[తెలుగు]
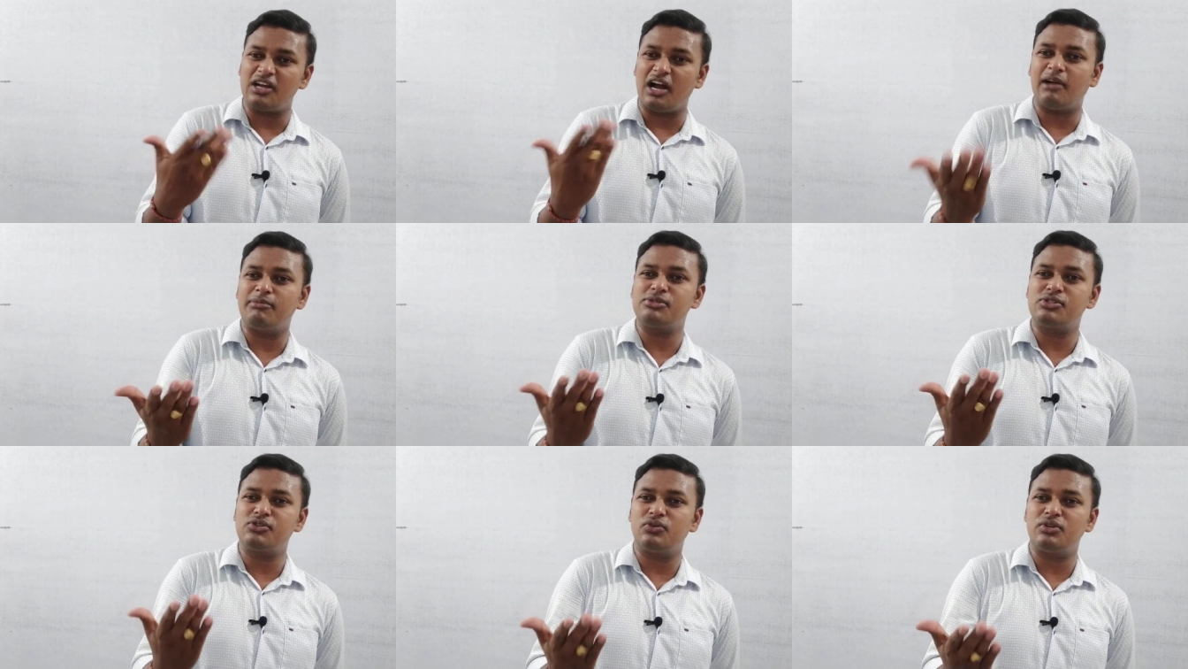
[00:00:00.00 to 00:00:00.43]

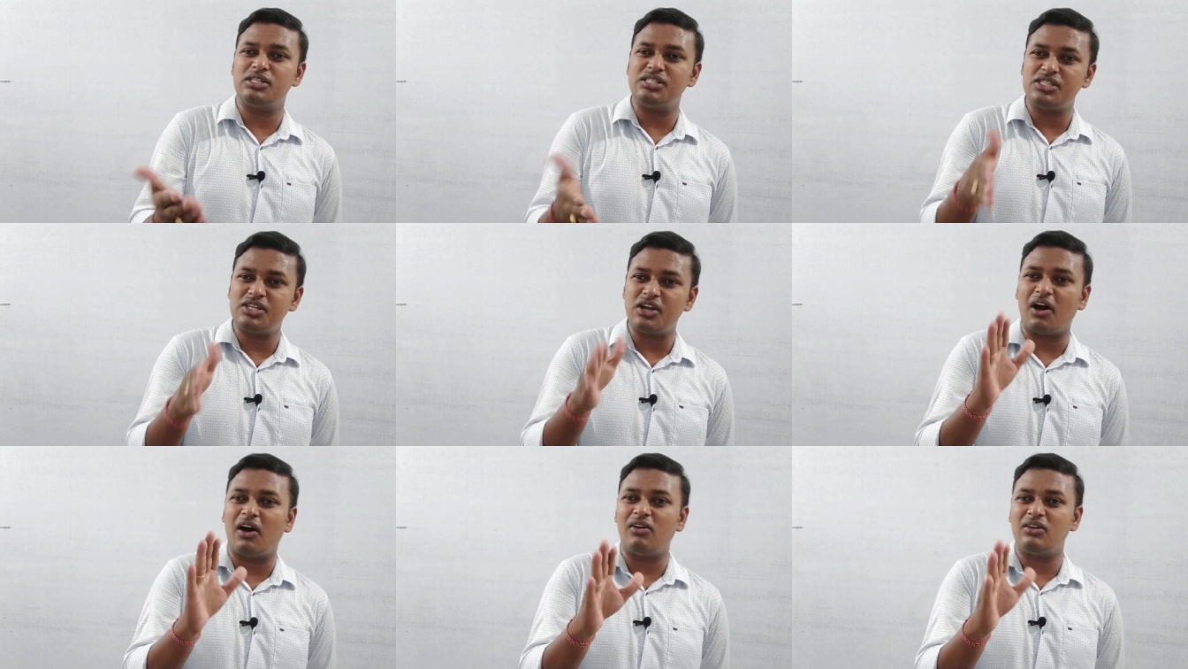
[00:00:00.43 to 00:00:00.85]
జాబ్స్
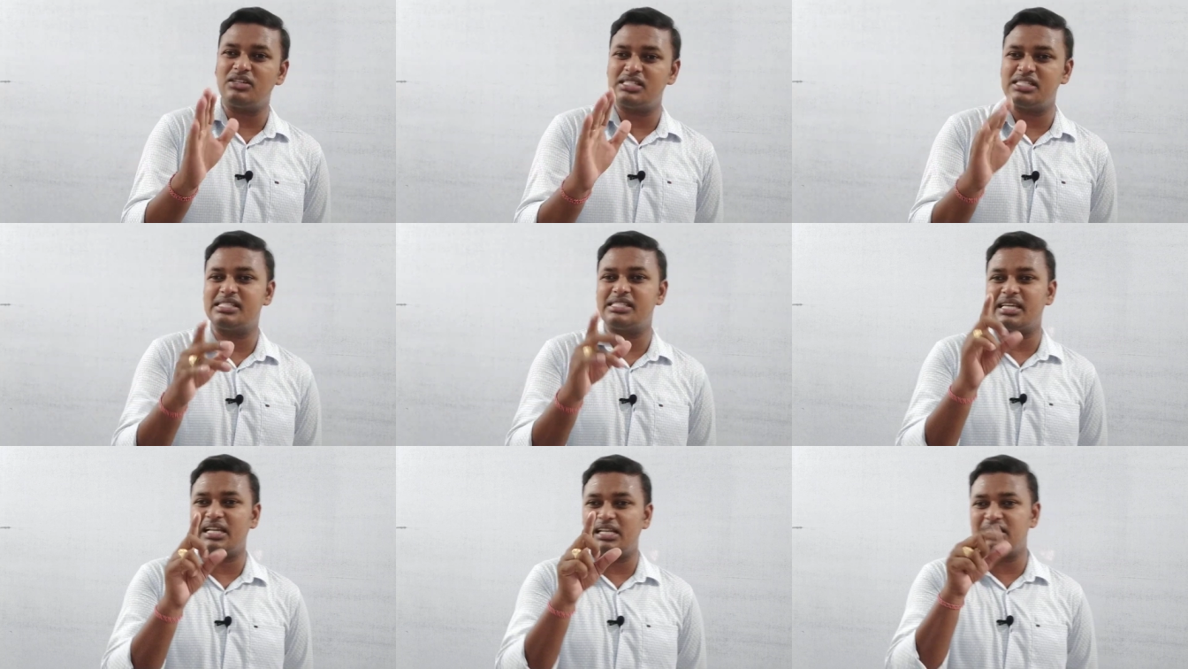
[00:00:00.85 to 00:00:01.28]
గురించి
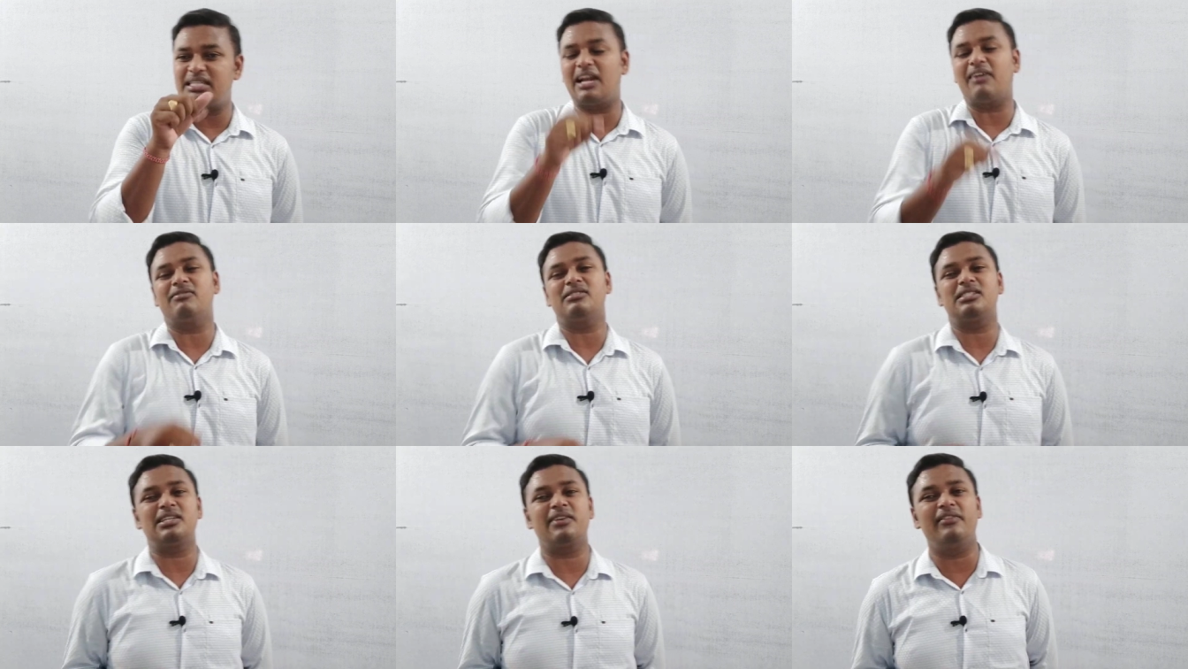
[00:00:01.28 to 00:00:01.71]
ఆలోచించాల్సిన
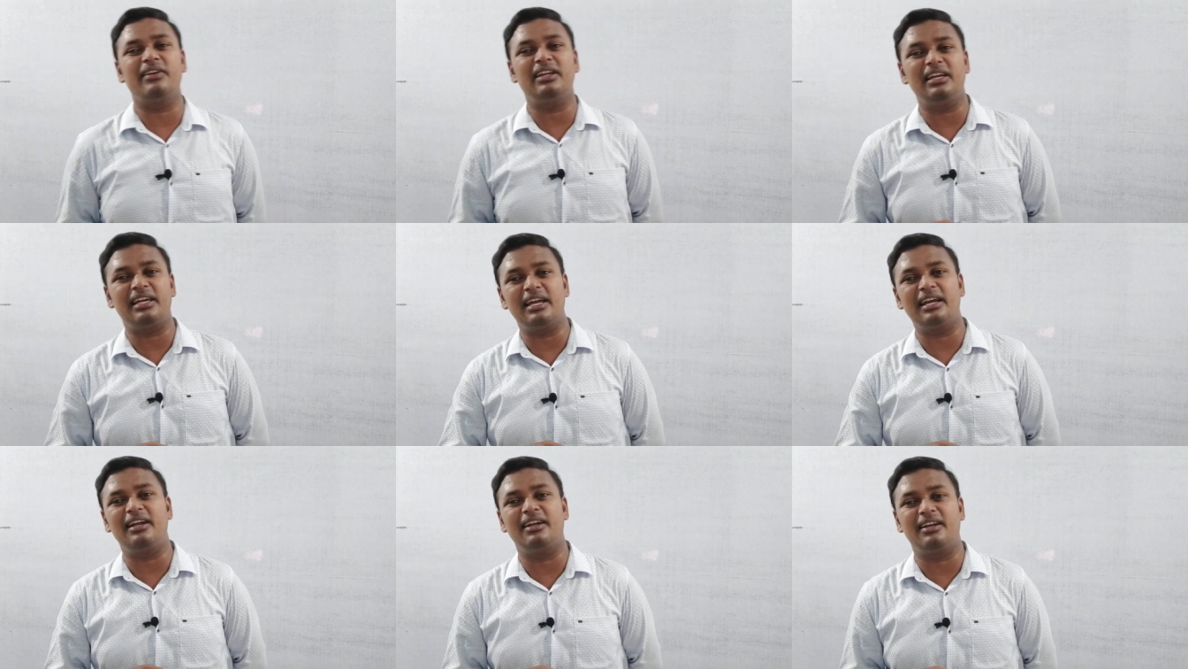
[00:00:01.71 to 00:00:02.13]
అవసరం
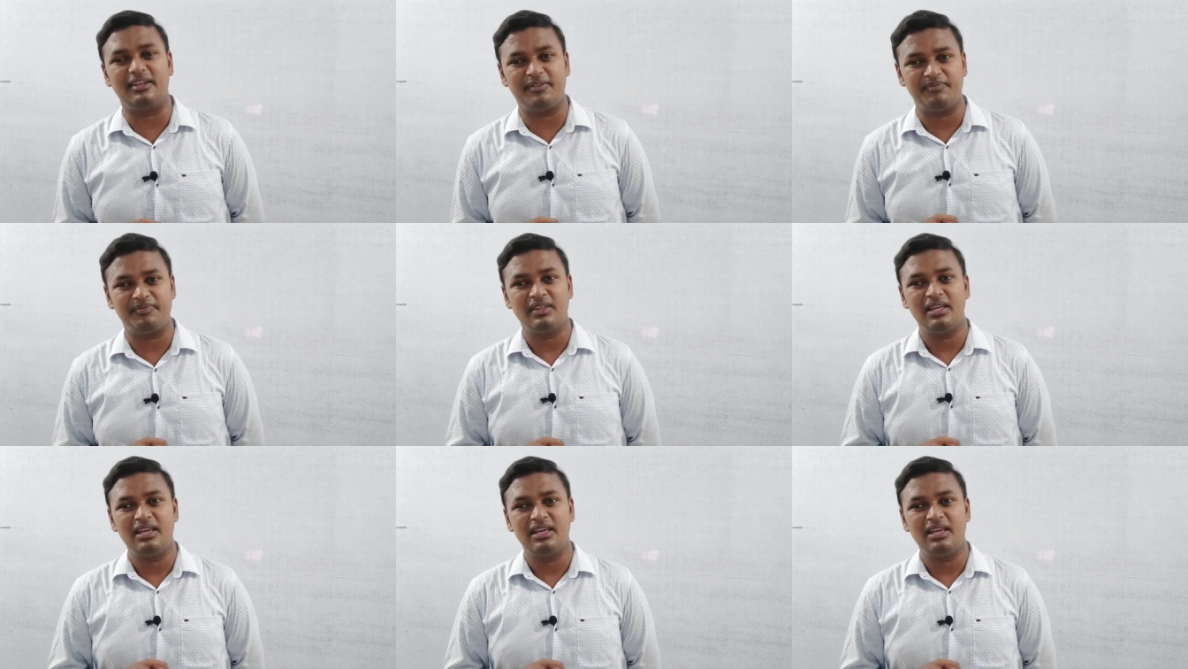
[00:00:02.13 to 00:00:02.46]
నీకేంటి